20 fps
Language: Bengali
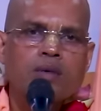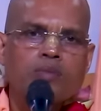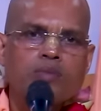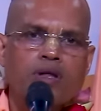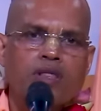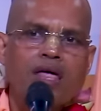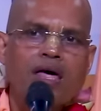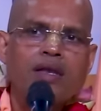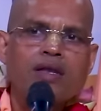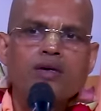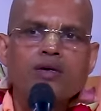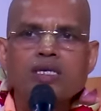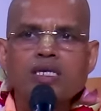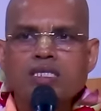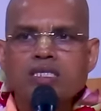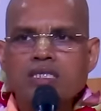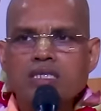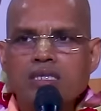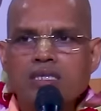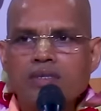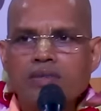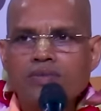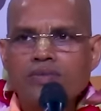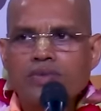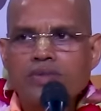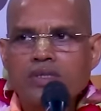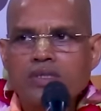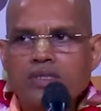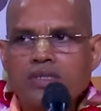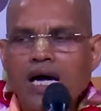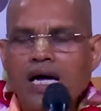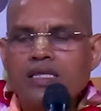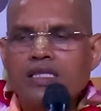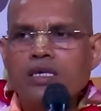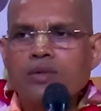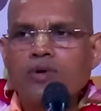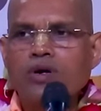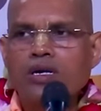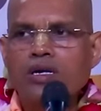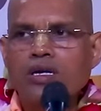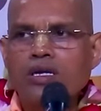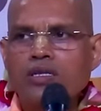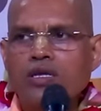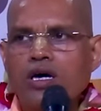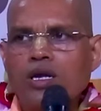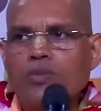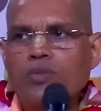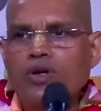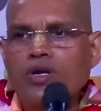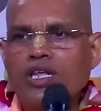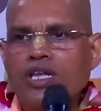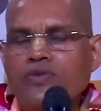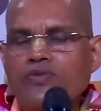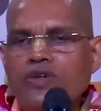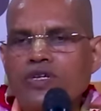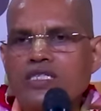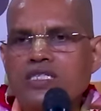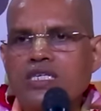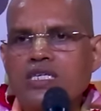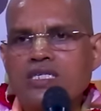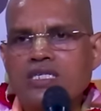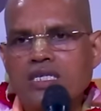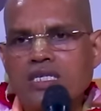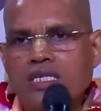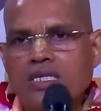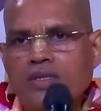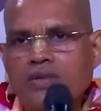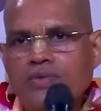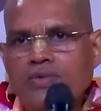প্রদান করেছেন জাতি বর্ণ ধর্ম নির্বিশেষে